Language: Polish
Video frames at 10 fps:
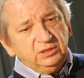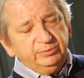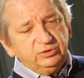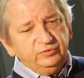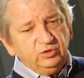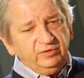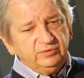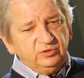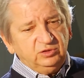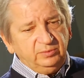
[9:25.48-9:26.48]
jakby coś
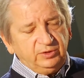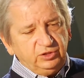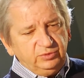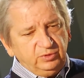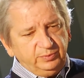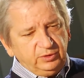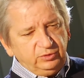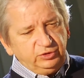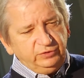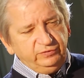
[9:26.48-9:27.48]
wyrokować, zobaczyliśmy
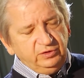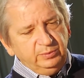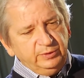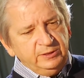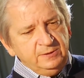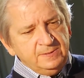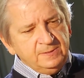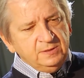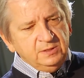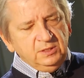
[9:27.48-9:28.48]
dopiero trzy filmy.
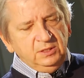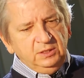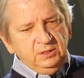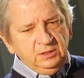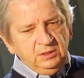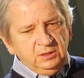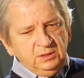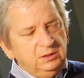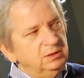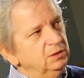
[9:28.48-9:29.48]
Ale e, sama